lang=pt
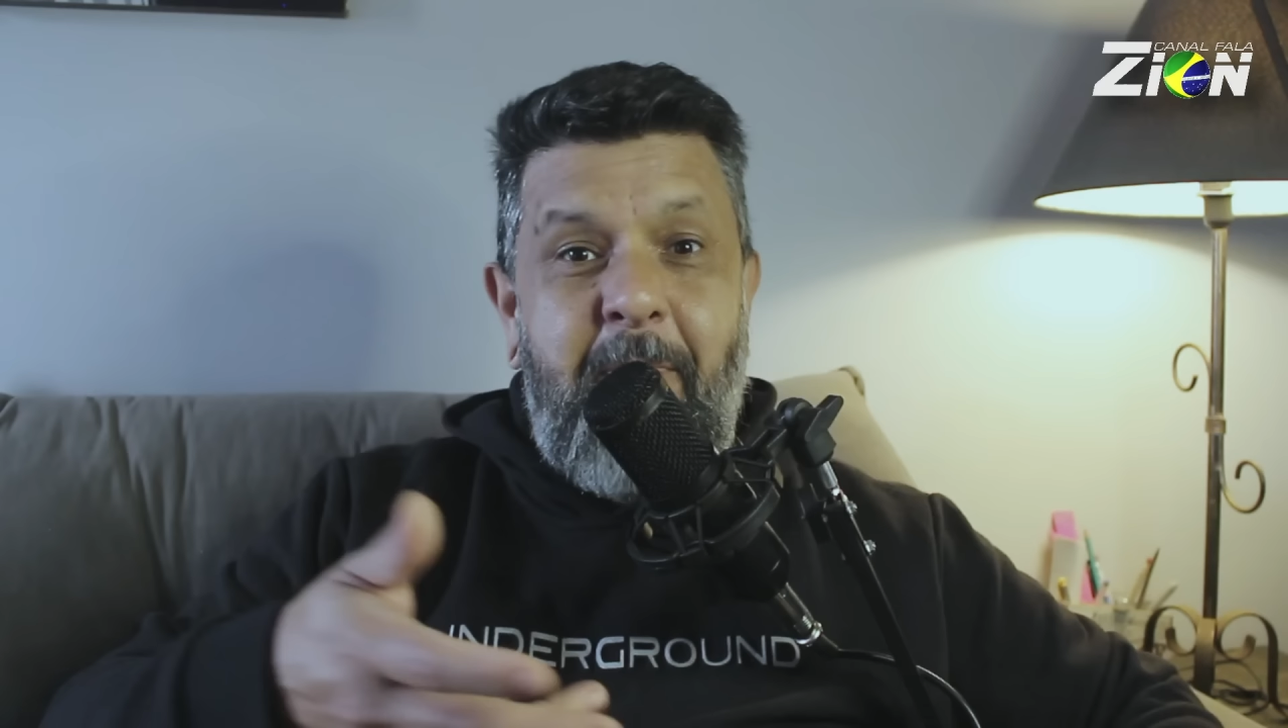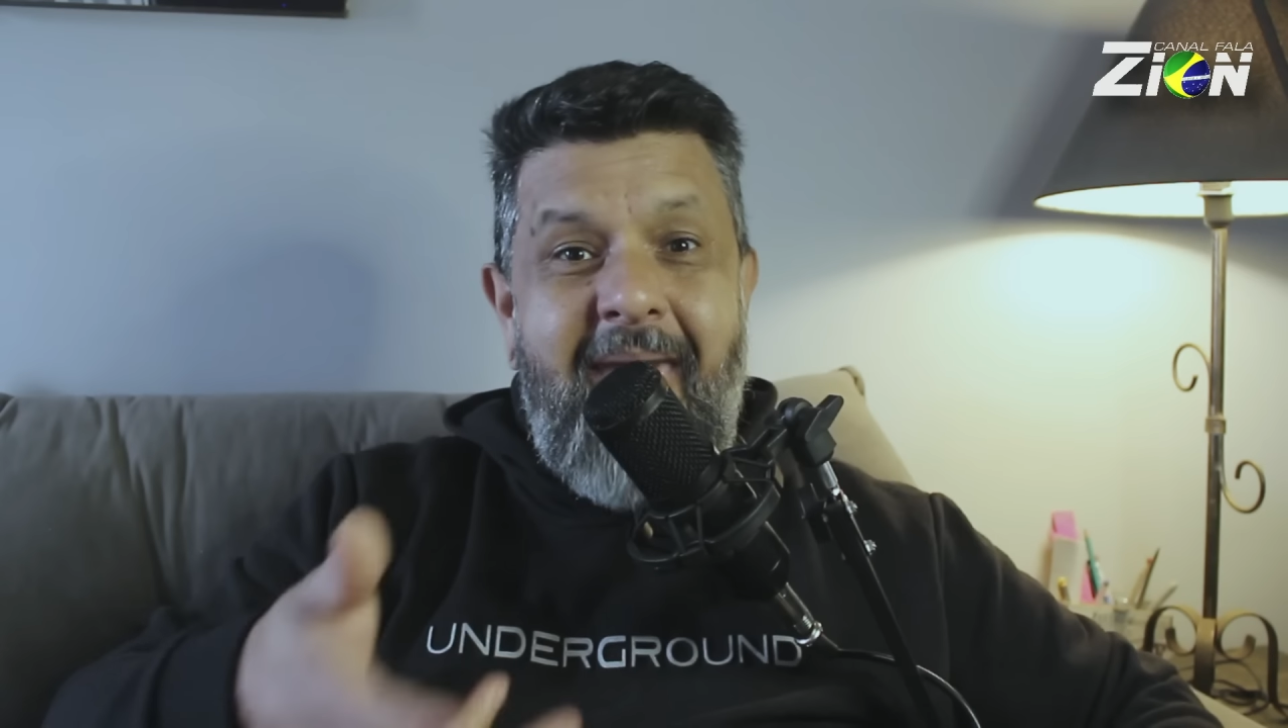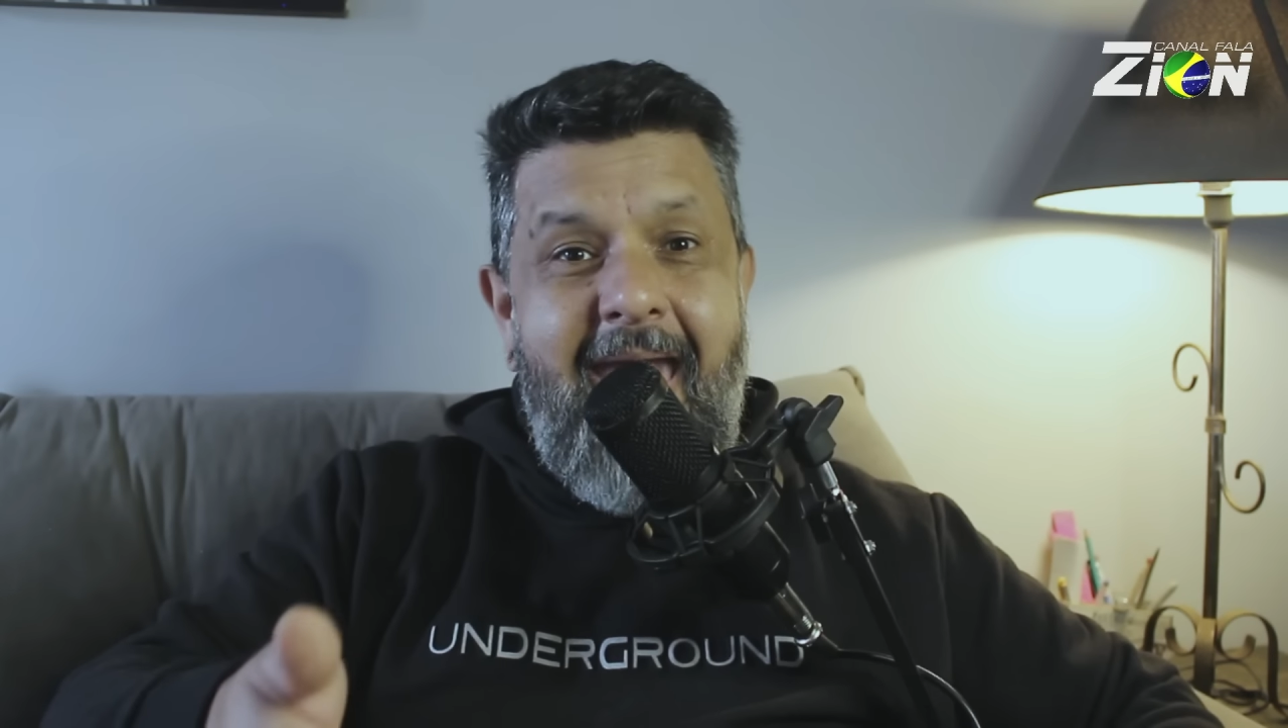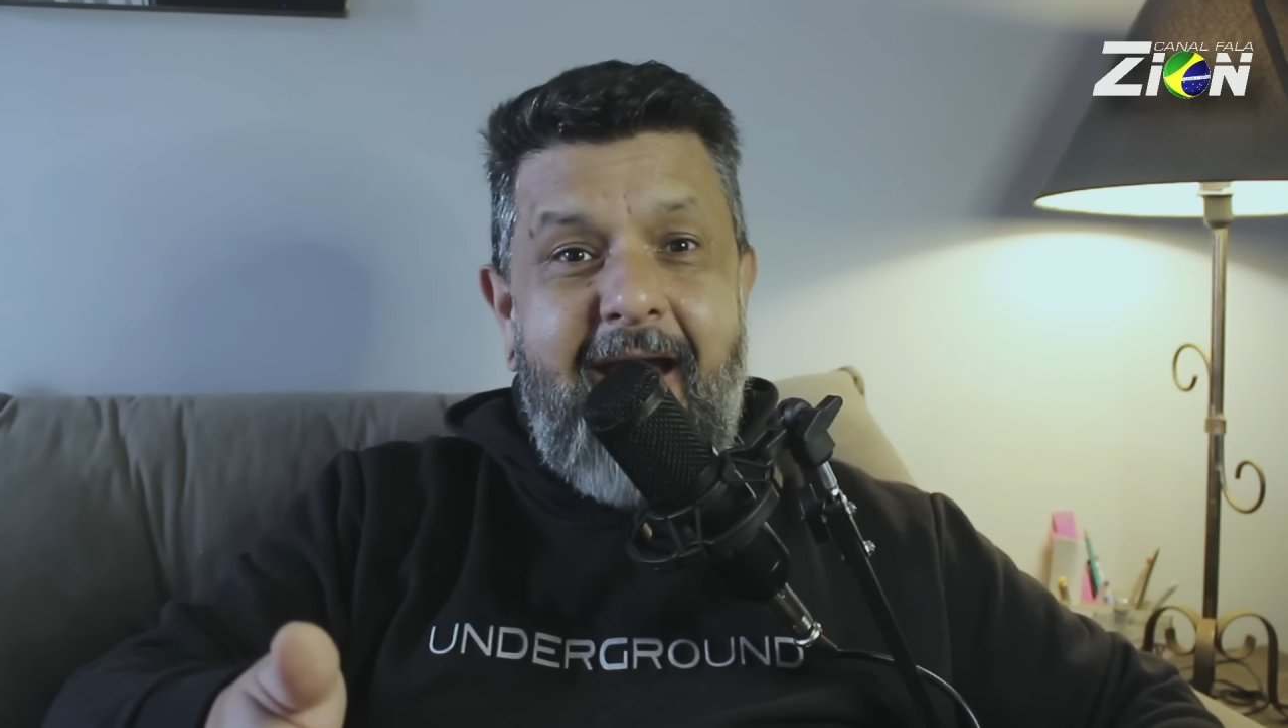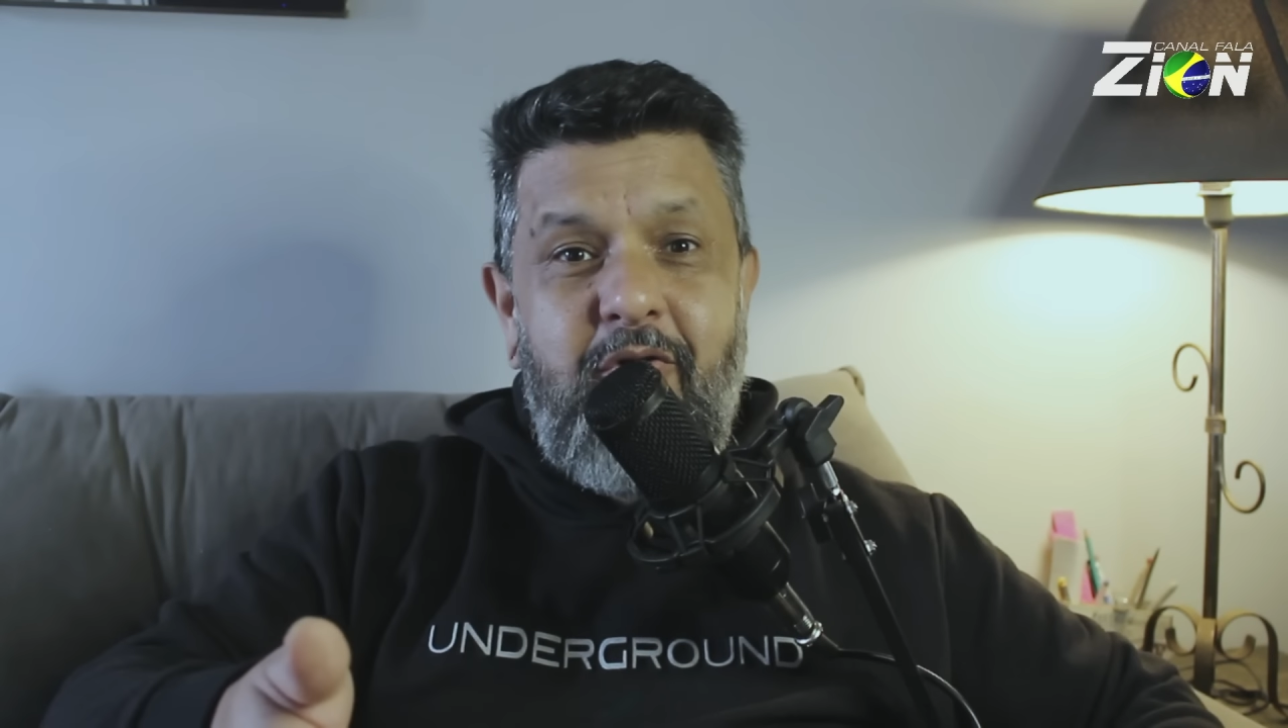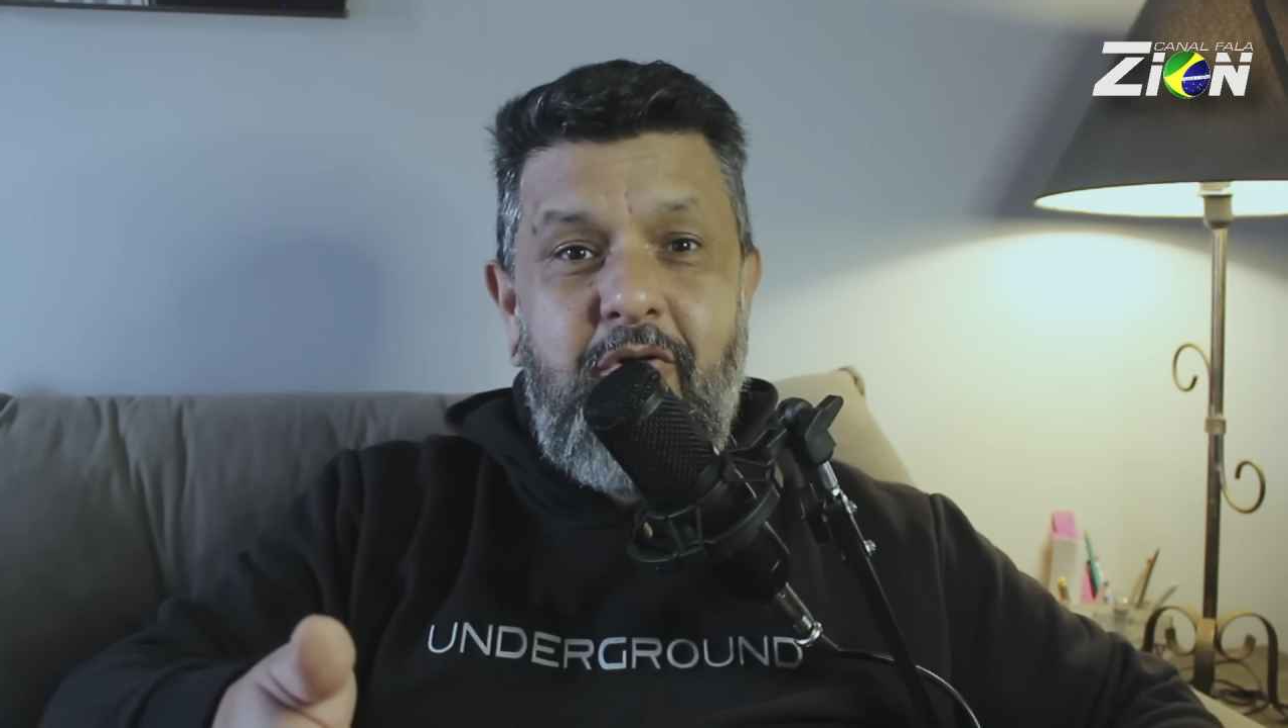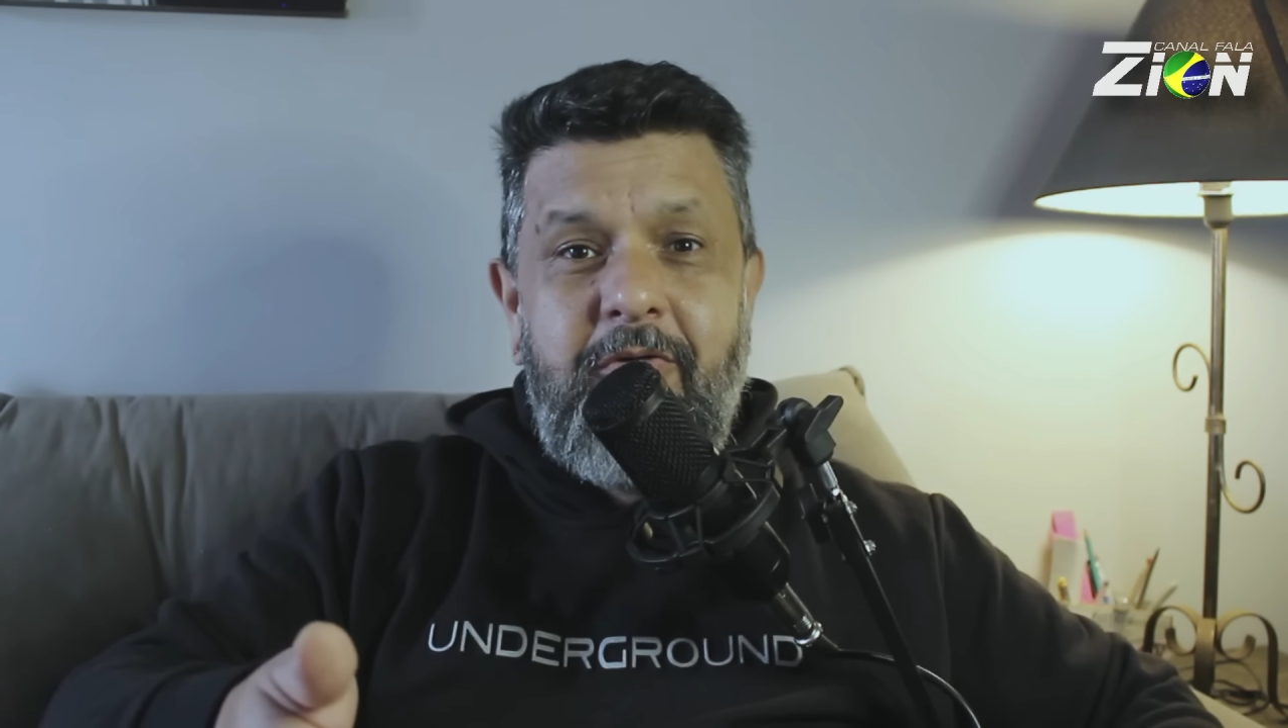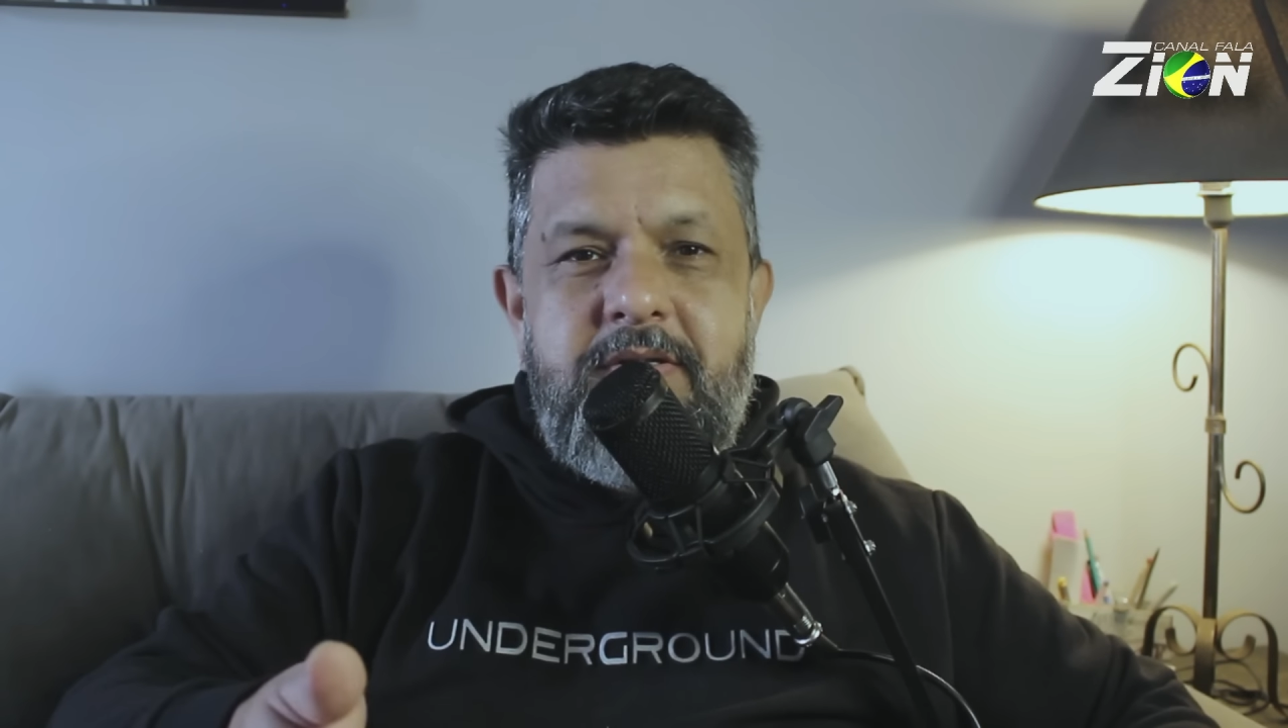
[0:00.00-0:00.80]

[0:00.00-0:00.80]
pego